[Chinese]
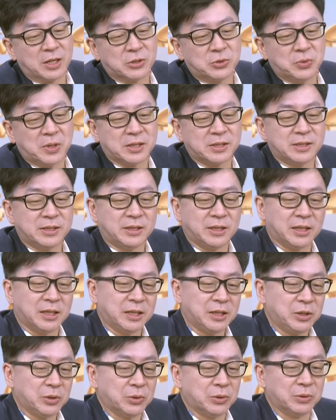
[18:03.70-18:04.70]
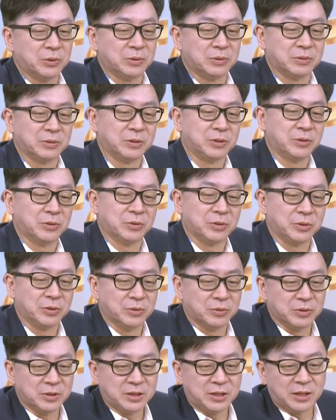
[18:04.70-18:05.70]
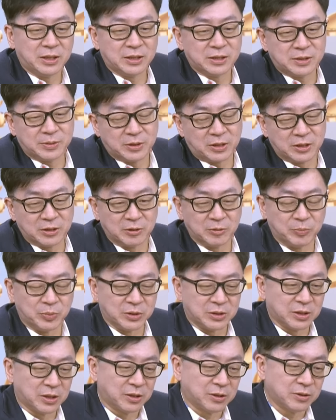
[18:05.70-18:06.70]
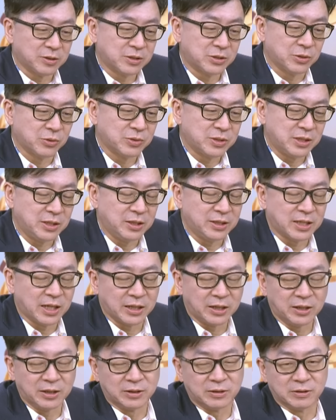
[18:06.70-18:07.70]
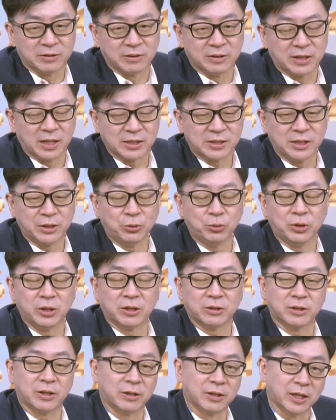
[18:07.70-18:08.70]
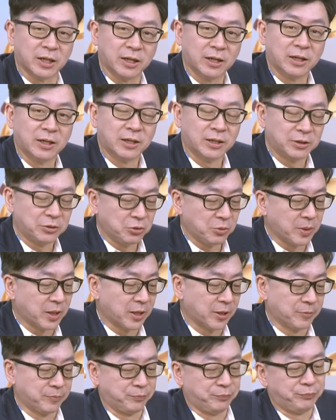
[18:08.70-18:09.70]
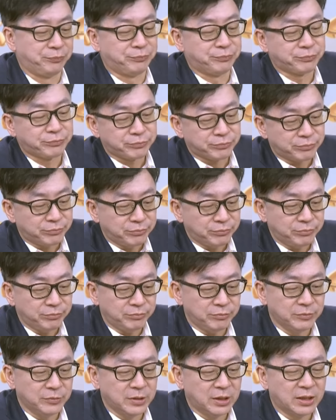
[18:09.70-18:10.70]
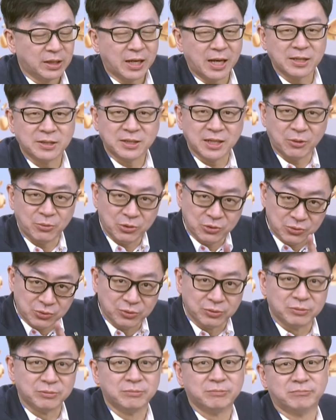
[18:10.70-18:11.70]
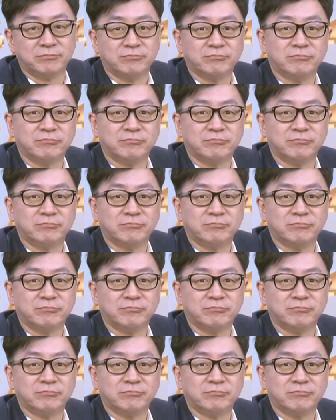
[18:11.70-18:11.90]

快要出来之前，有有有一些这个比较熟悉产业的人，他先预料到啦，对吧？看价位做，